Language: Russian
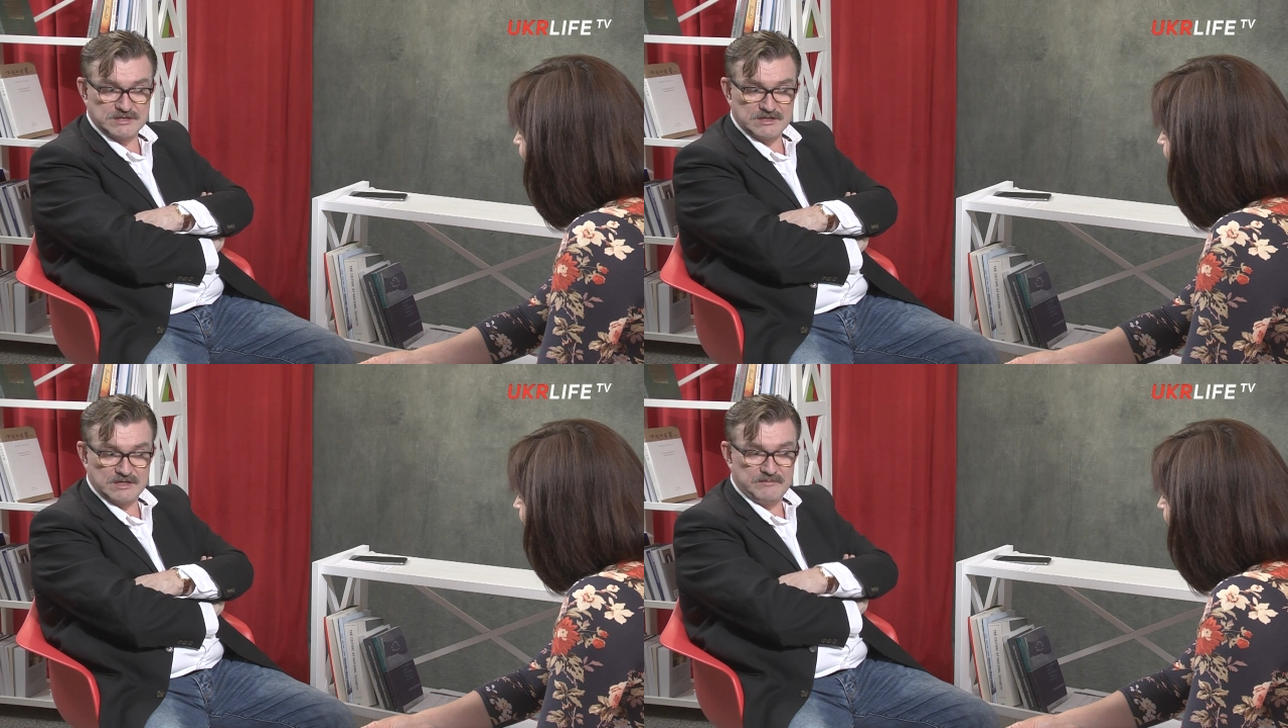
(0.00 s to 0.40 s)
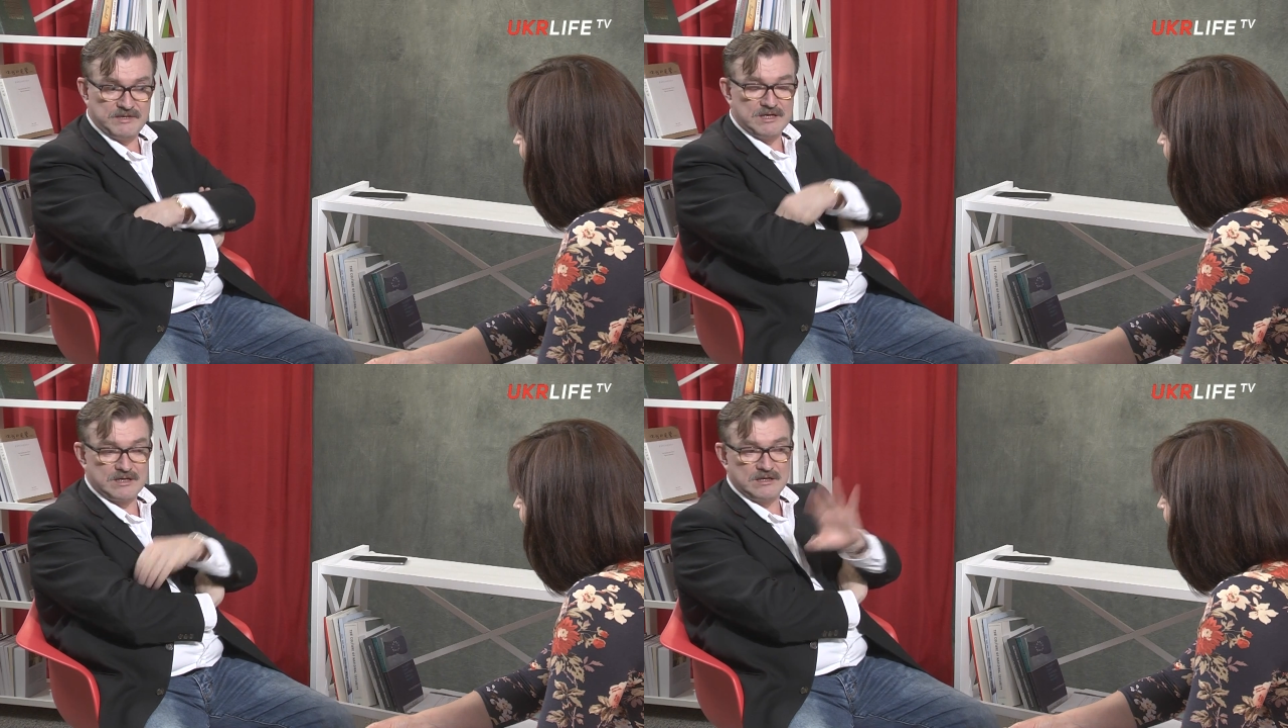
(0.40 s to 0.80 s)
И
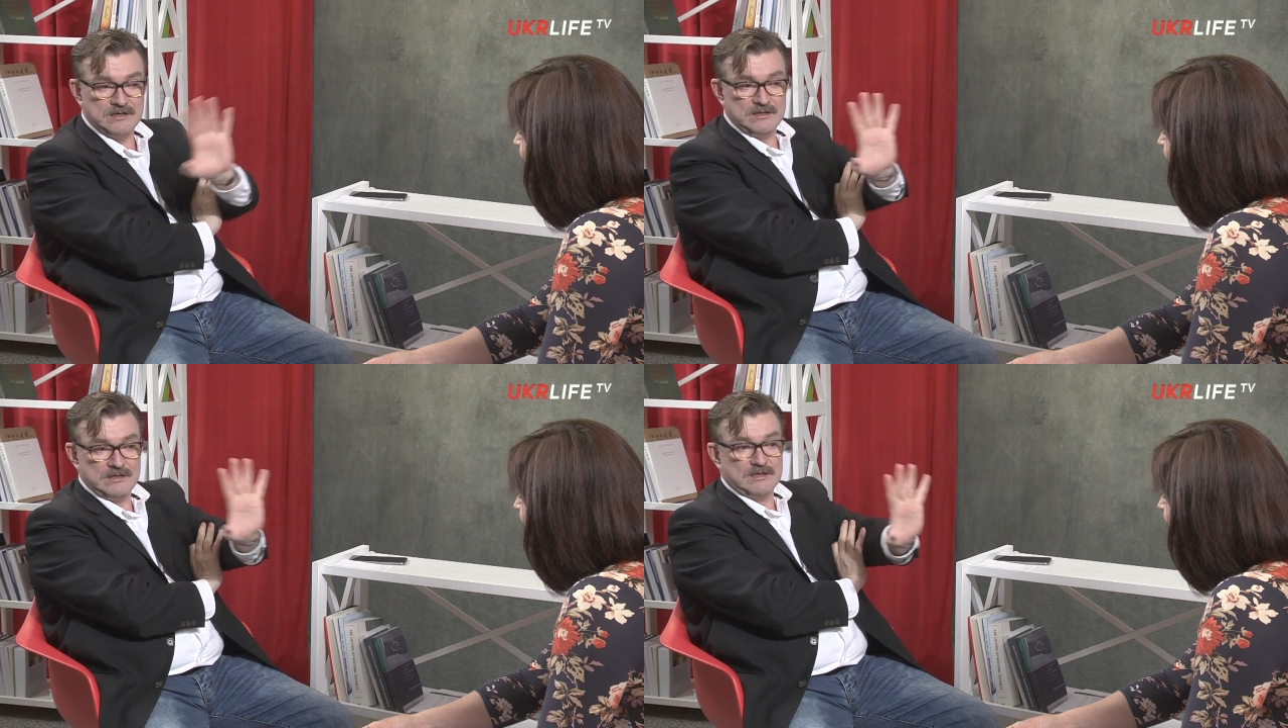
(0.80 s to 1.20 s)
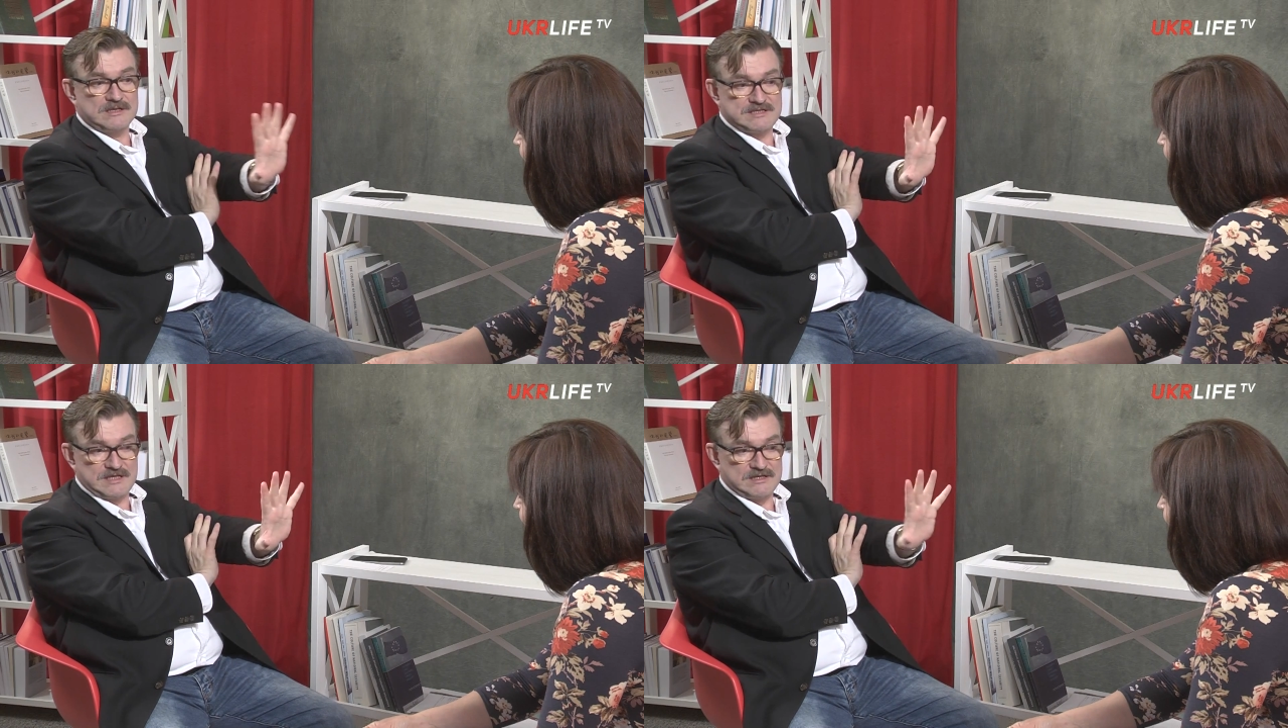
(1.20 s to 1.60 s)
Америка,
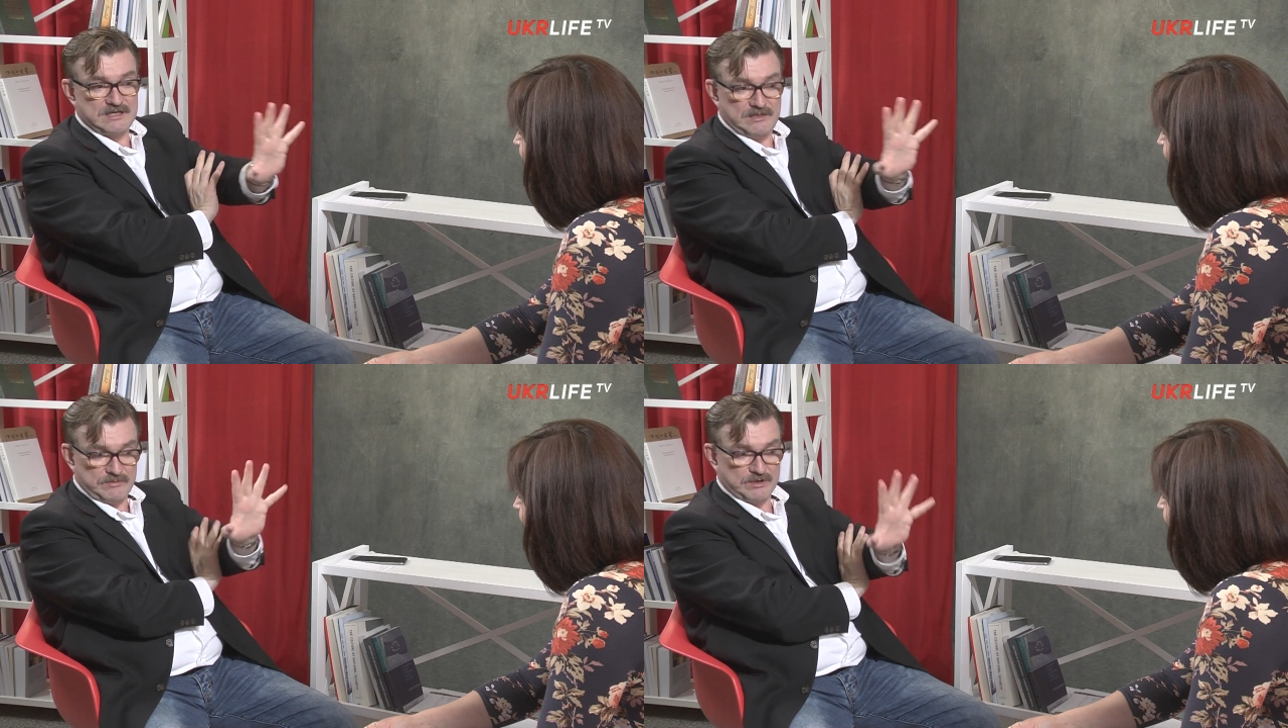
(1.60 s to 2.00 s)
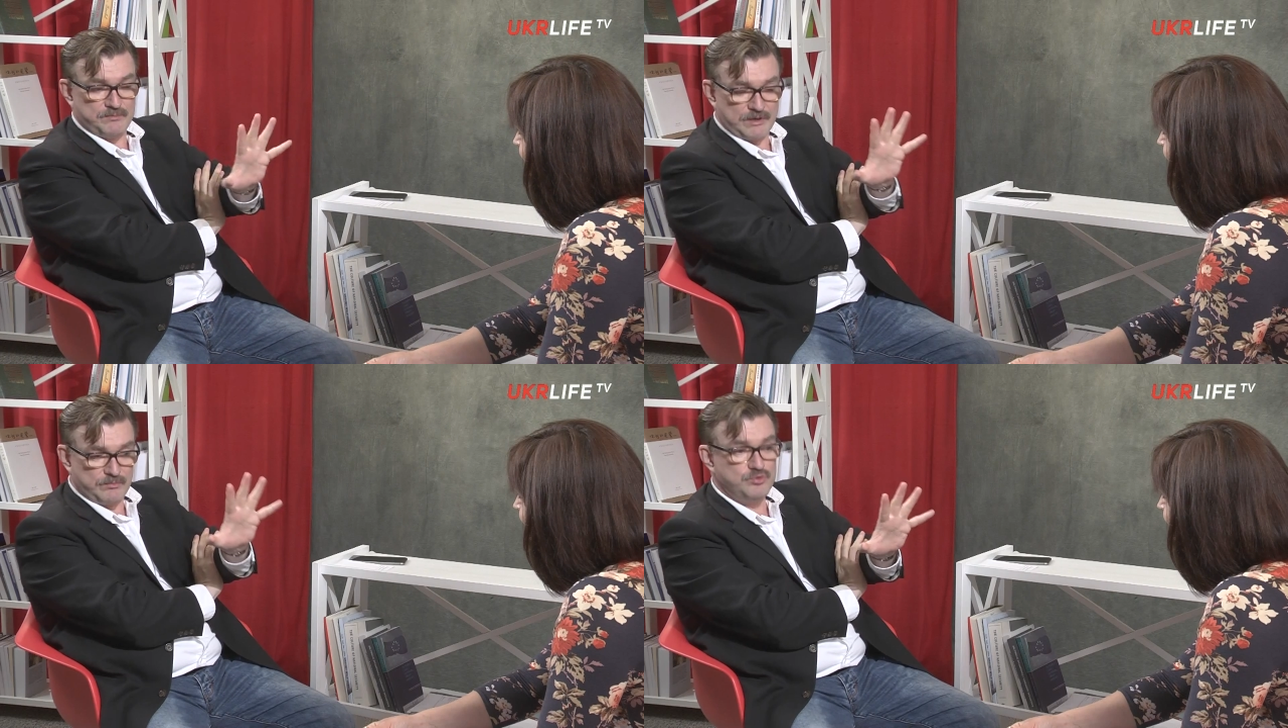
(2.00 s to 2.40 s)
кстати, именно
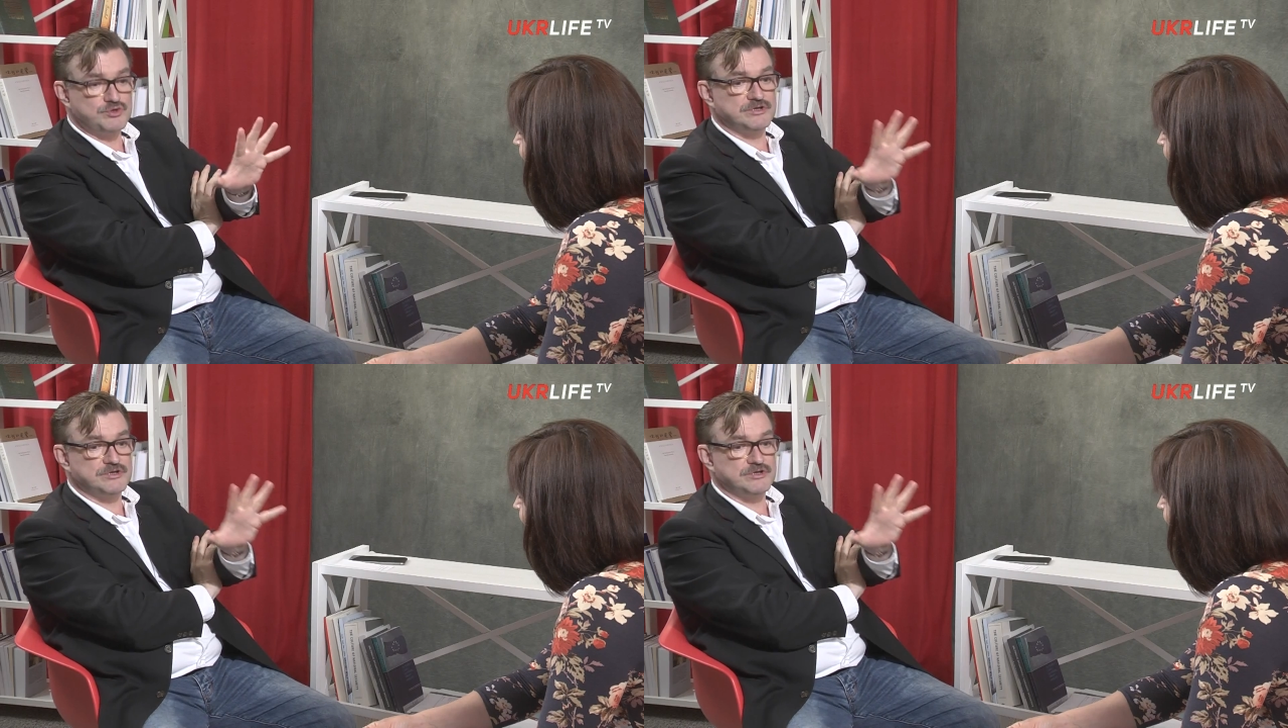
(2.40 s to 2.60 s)
при Буше